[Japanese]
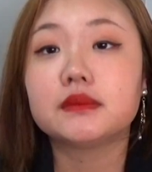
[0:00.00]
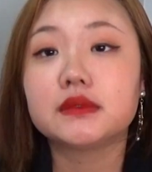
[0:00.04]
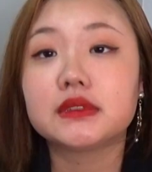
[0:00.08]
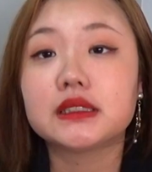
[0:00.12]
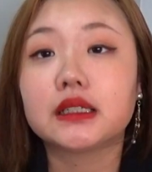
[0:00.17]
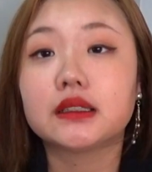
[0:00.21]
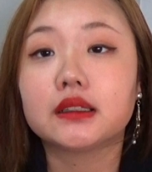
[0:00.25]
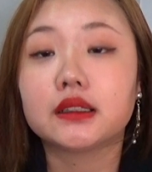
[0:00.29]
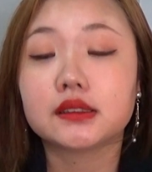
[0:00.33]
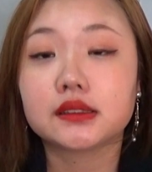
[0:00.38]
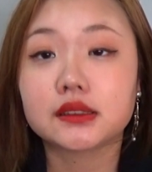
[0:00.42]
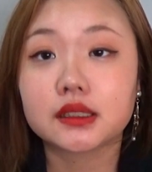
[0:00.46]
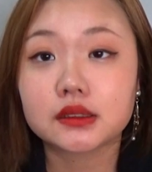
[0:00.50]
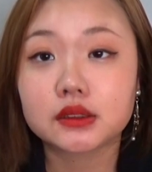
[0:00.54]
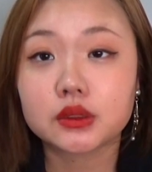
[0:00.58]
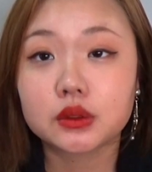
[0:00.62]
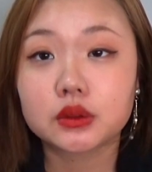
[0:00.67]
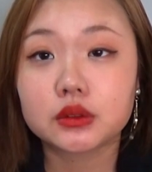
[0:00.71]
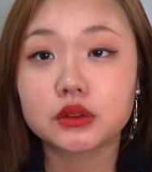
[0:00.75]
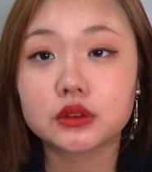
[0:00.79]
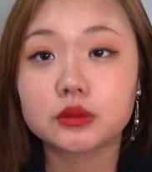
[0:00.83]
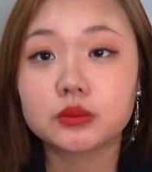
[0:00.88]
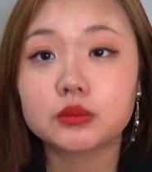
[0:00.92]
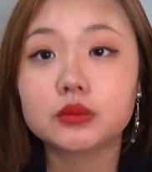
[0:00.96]
じゃあね早
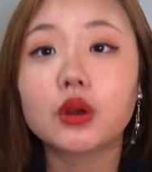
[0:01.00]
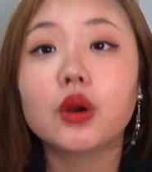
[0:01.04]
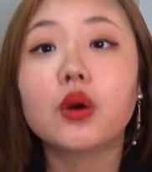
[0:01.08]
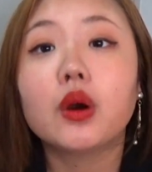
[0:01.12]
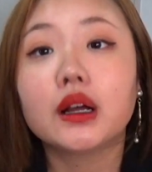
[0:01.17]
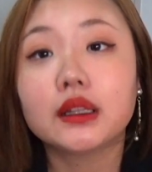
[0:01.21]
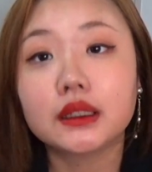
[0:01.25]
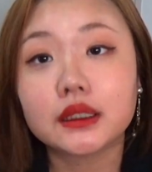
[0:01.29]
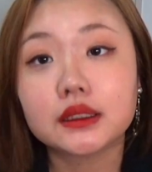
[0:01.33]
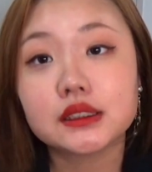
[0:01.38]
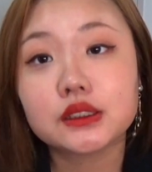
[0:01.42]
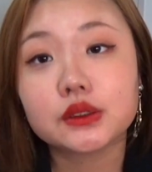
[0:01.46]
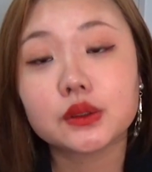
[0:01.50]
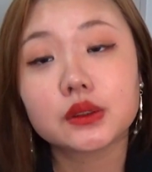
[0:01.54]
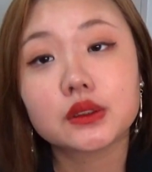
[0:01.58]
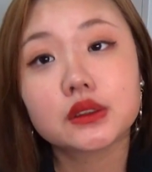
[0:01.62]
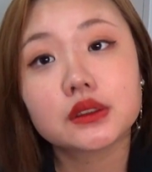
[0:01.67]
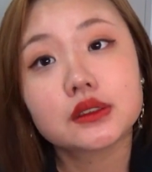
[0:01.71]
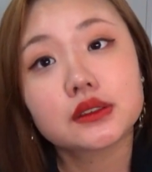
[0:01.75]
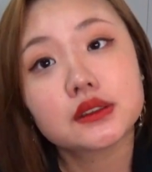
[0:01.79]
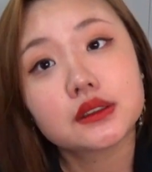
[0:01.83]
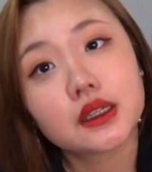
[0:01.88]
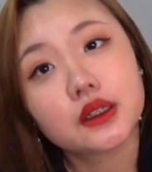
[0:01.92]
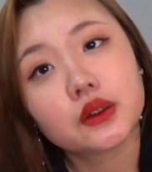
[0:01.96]
速お話
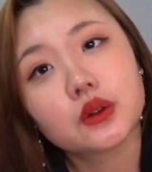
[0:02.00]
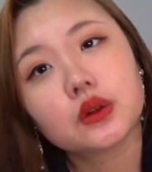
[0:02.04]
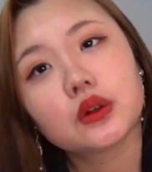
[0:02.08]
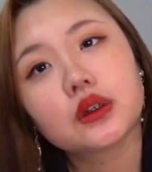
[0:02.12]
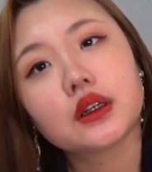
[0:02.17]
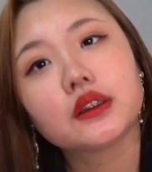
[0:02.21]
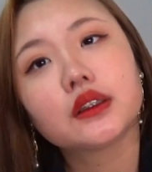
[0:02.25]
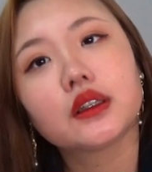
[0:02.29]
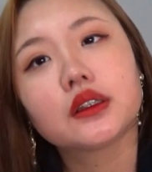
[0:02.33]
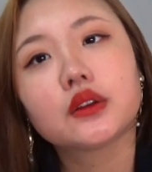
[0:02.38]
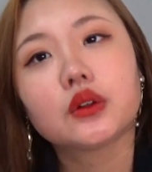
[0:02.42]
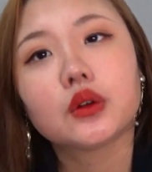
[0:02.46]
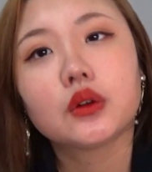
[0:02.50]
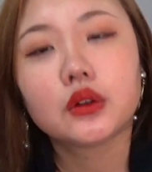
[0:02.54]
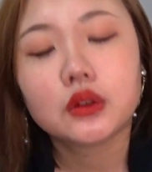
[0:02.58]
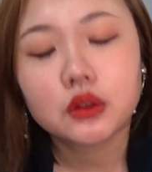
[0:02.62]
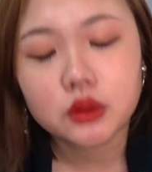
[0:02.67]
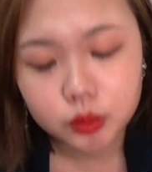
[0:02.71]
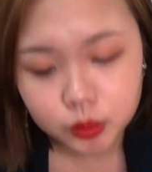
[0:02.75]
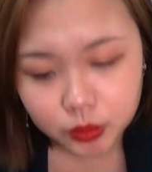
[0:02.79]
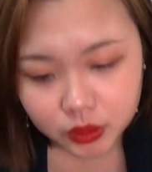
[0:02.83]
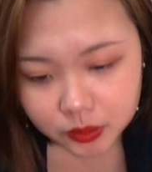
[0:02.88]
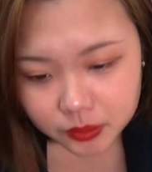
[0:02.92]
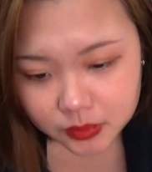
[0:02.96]
をしていこうかなと
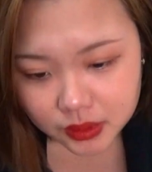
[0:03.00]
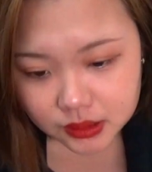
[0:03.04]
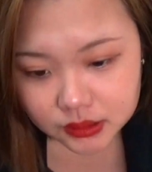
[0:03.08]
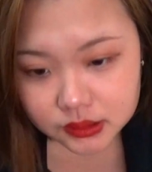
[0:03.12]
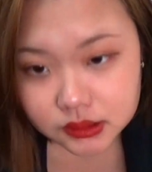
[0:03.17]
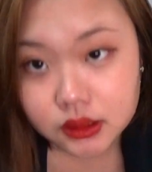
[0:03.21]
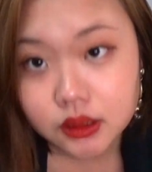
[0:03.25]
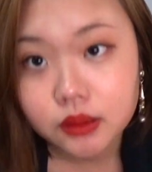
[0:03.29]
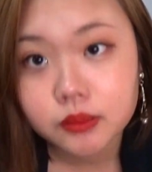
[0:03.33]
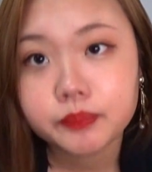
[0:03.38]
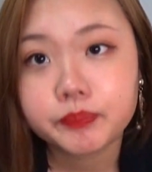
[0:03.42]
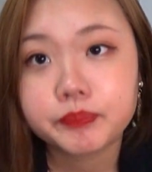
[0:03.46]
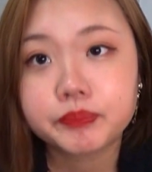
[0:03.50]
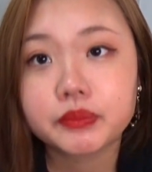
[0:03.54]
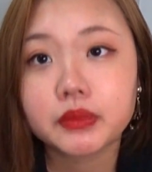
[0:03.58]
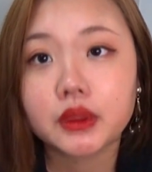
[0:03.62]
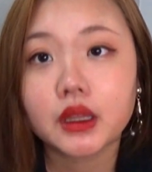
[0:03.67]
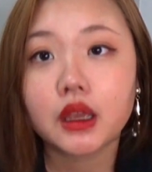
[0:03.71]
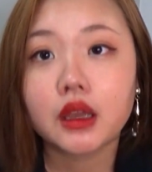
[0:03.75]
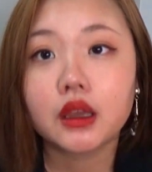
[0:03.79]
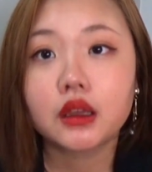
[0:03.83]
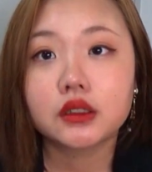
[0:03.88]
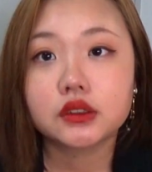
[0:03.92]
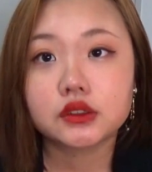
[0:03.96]
思います
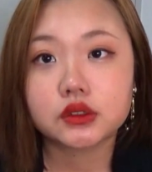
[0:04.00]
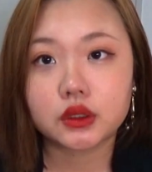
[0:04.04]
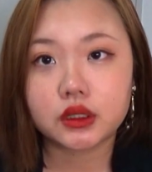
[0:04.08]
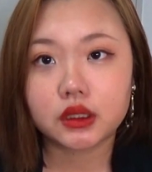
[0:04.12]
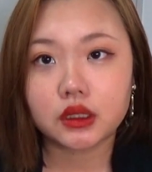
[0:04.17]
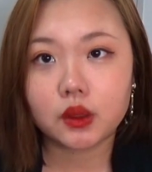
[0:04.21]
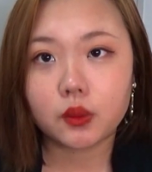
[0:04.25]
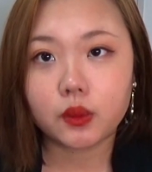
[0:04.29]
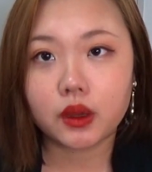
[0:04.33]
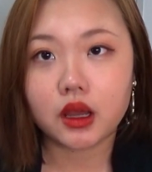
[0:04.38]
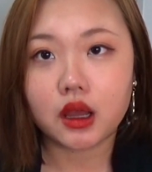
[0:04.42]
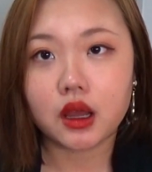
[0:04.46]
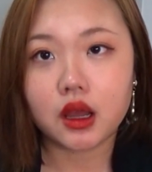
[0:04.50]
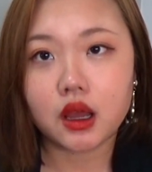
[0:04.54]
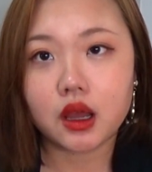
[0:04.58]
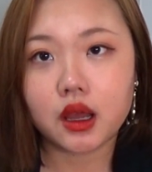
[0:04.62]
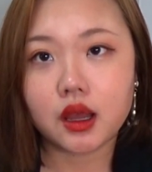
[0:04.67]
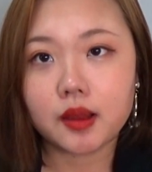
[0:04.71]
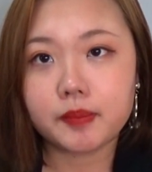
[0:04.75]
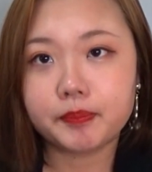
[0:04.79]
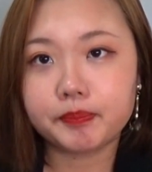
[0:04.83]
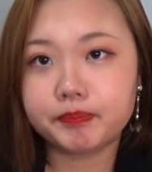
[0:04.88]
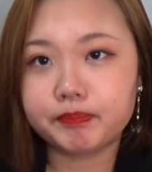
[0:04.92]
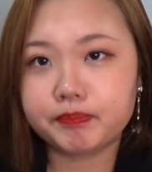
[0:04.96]
それで
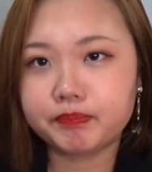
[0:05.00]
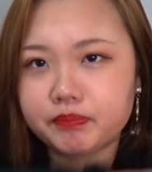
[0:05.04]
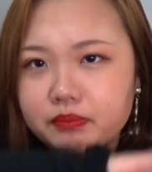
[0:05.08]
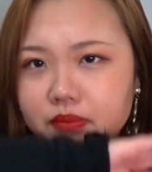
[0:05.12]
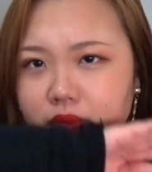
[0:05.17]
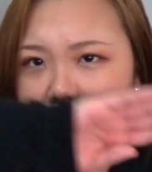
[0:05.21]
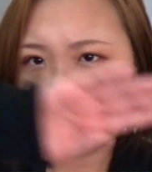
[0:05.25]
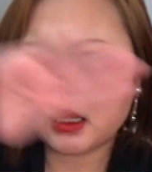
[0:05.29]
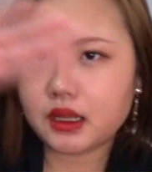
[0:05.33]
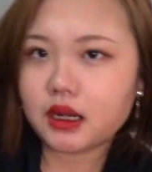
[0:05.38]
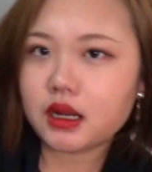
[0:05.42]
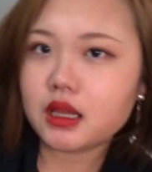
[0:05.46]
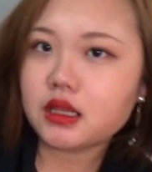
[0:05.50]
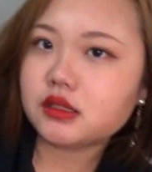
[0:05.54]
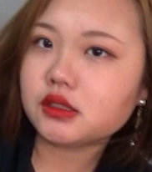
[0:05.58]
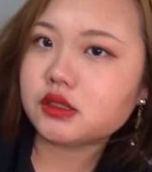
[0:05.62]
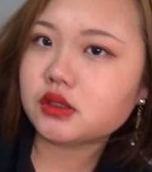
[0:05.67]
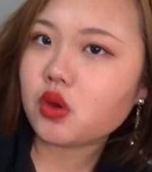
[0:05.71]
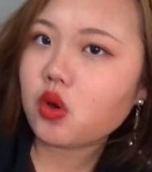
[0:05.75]
はレッツ